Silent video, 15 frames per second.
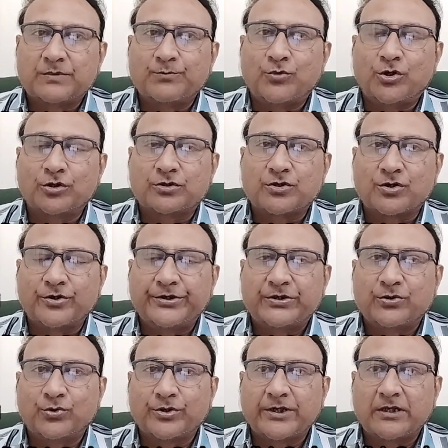बहुत क्रॉनिक
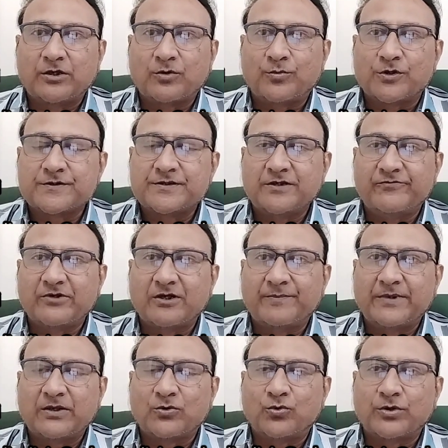हो गया और बहुत सीवियर
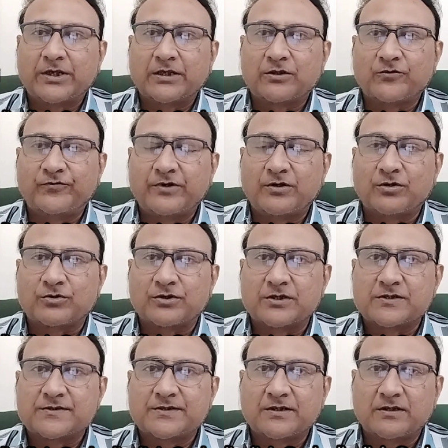पेन हो गया तो फिर
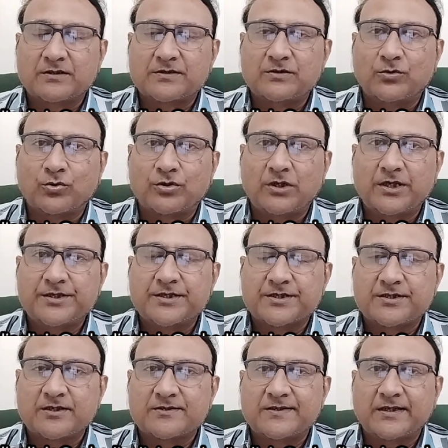डॉक्टर्स लोकल
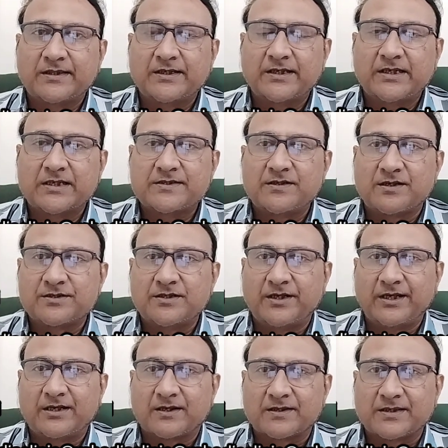इंजेक्शन देते हैं या
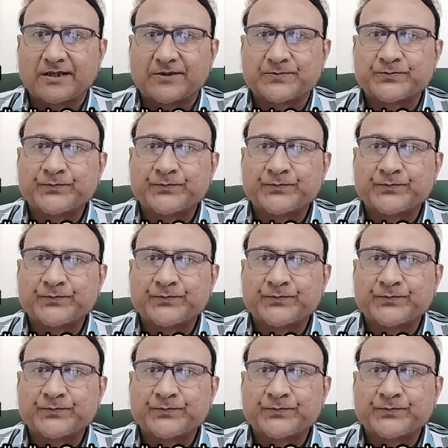सर्जरी करते हैं